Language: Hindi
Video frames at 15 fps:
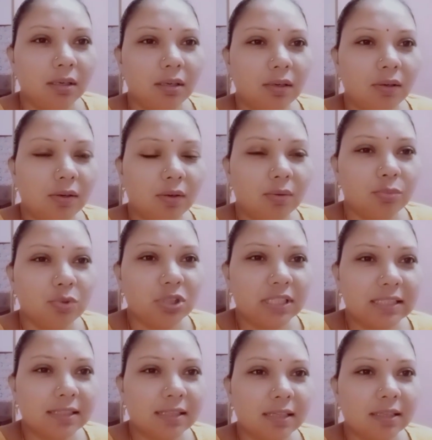आ, मुझे
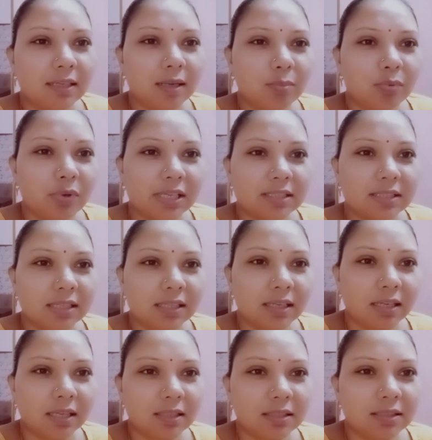ऐसा लग रहा है आपको एक्सरे
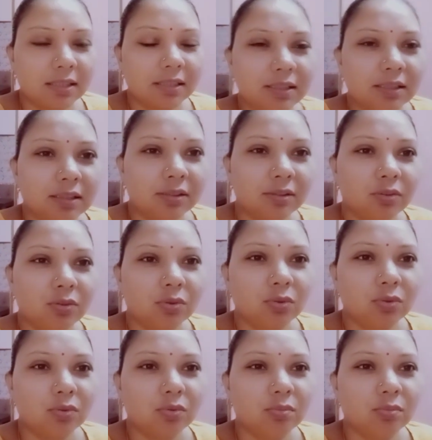कराना चाहिए तो